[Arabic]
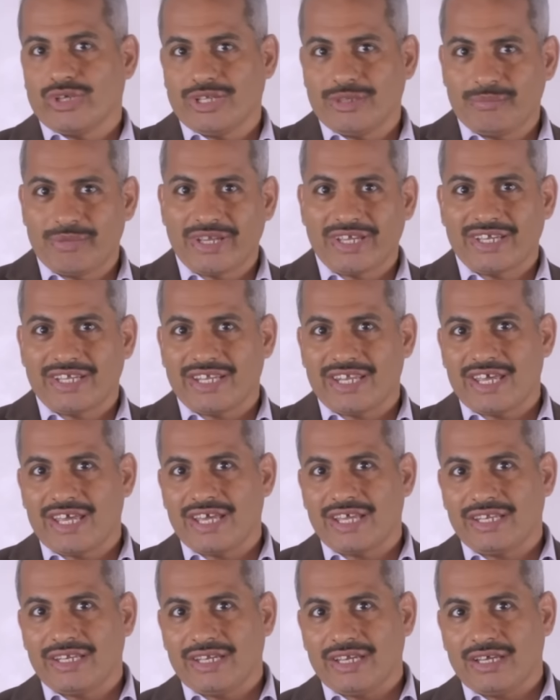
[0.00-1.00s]
البنك
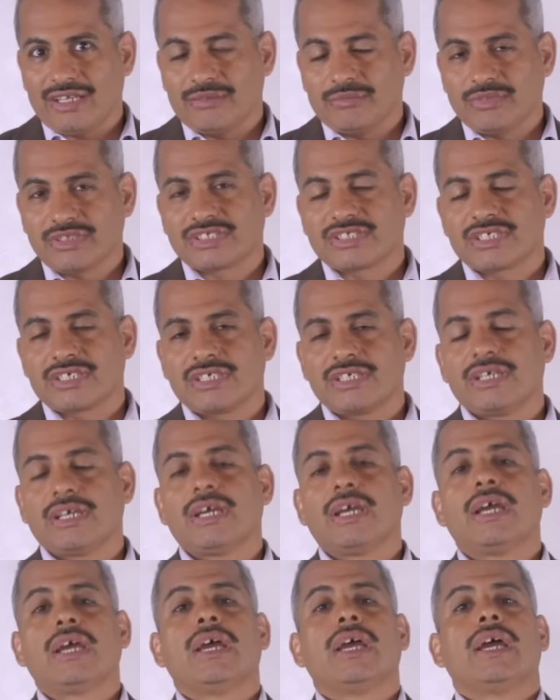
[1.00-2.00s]
الأهلي المصري